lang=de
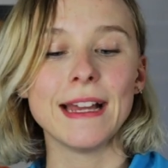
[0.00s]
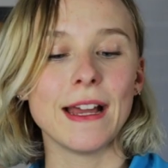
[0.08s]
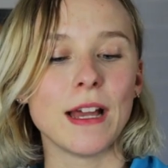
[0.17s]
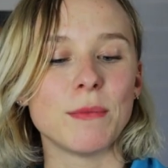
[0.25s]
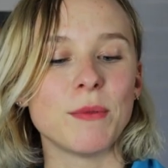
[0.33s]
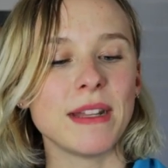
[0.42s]

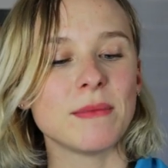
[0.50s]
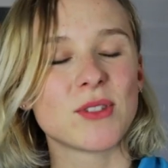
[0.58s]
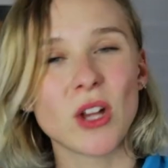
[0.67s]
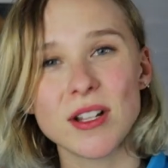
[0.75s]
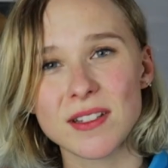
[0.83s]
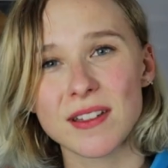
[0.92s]
äh, mit meinem
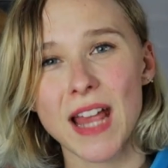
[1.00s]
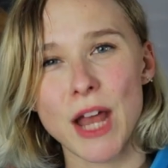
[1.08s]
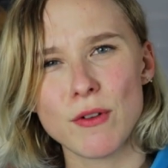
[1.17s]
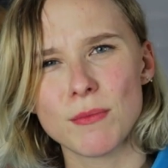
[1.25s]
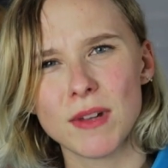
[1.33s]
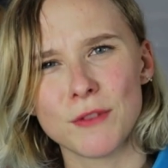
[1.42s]
Salted
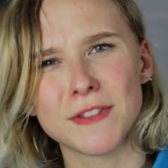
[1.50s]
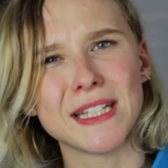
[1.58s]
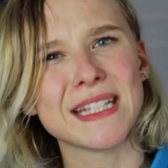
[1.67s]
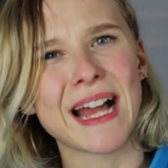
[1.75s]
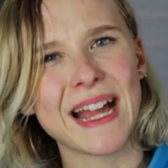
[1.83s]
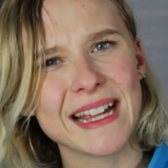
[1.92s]
Caramel, auf
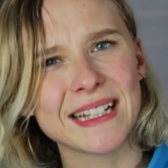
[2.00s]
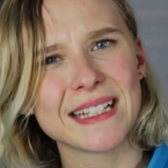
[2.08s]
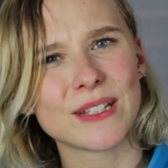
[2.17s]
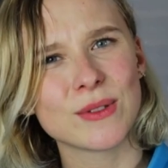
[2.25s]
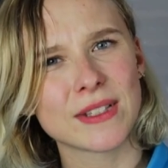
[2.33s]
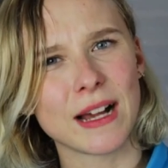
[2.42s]
den ich
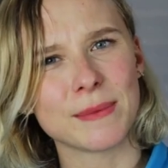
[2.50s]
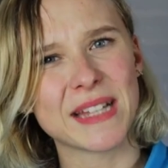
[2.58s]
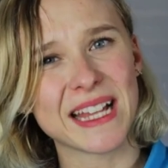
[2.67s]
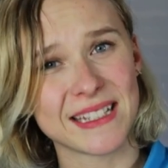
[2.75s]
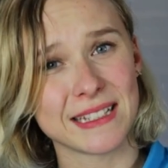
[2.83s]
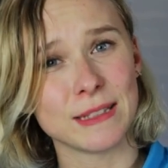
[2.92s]
eigentlich Lust gehabt hätte,